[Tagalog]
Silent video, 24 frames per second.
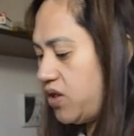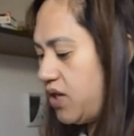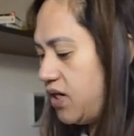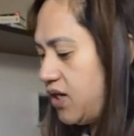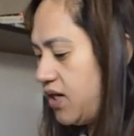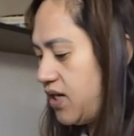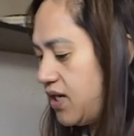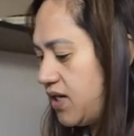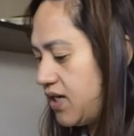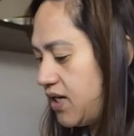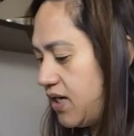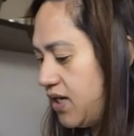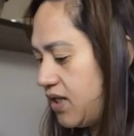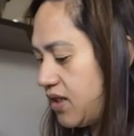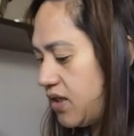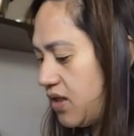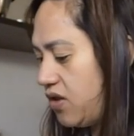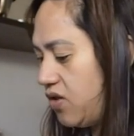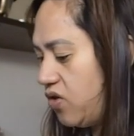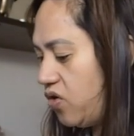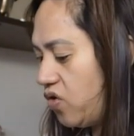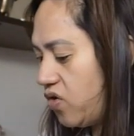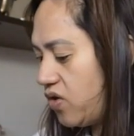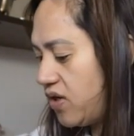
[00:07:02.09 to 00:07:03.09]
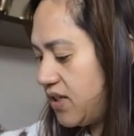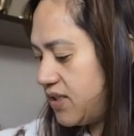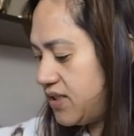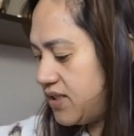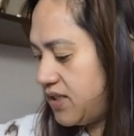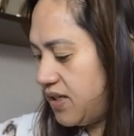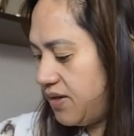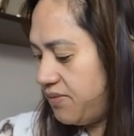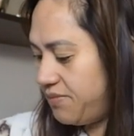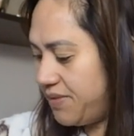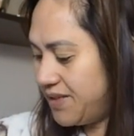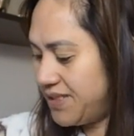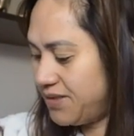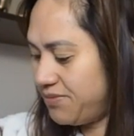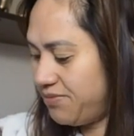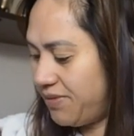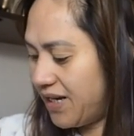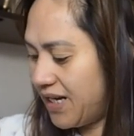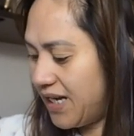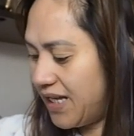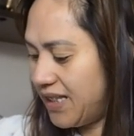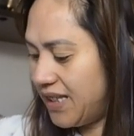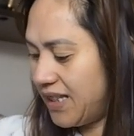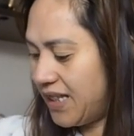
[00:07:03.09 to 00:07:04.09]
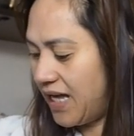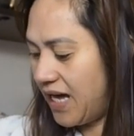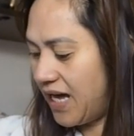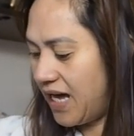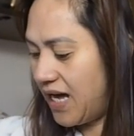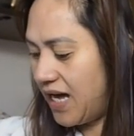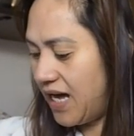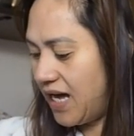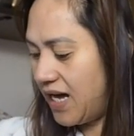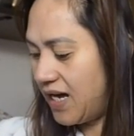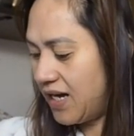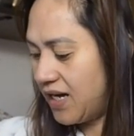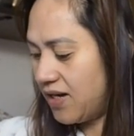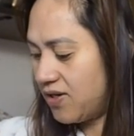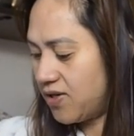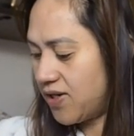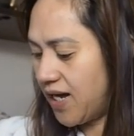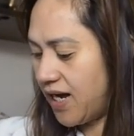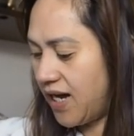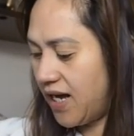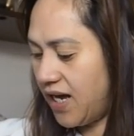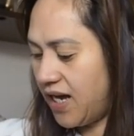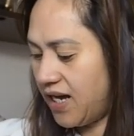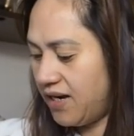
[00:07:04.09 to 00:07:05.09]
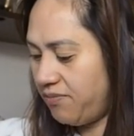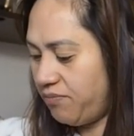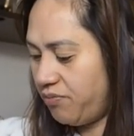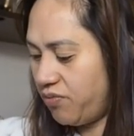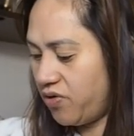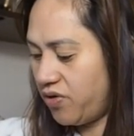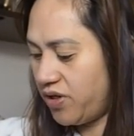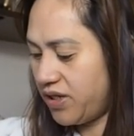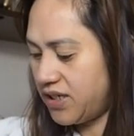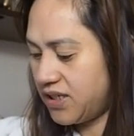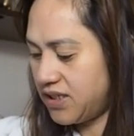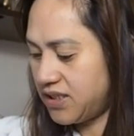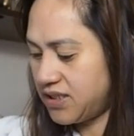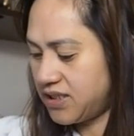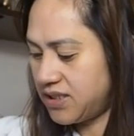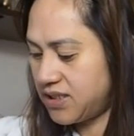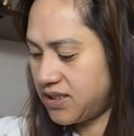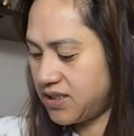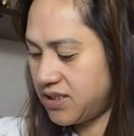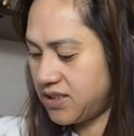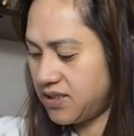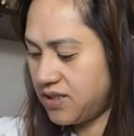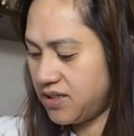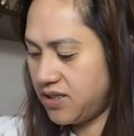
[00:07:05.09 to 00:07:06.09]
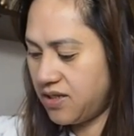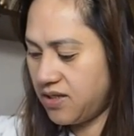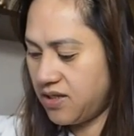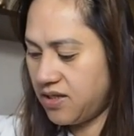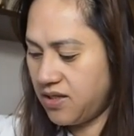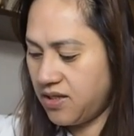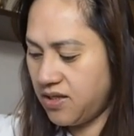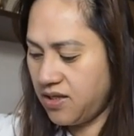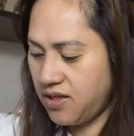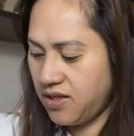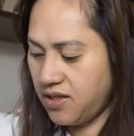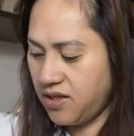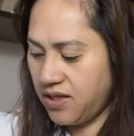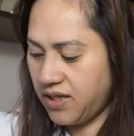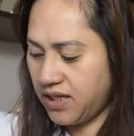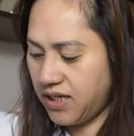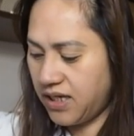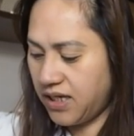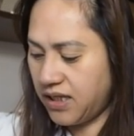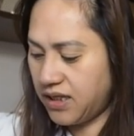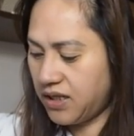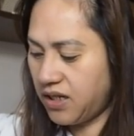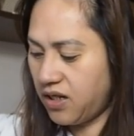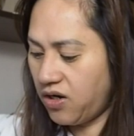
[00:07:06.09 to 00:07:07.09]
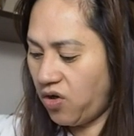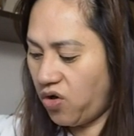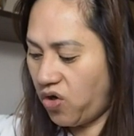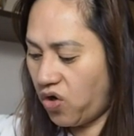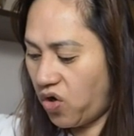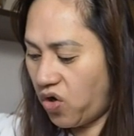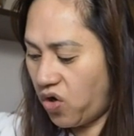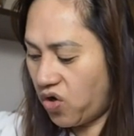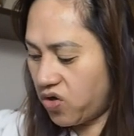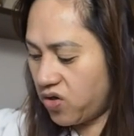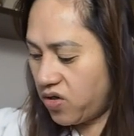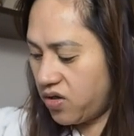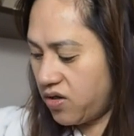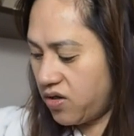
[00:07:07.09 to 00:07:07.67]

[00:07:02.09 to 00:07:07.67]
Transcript: tayo ng itlog kasi mas maganda ang agahan po is itlog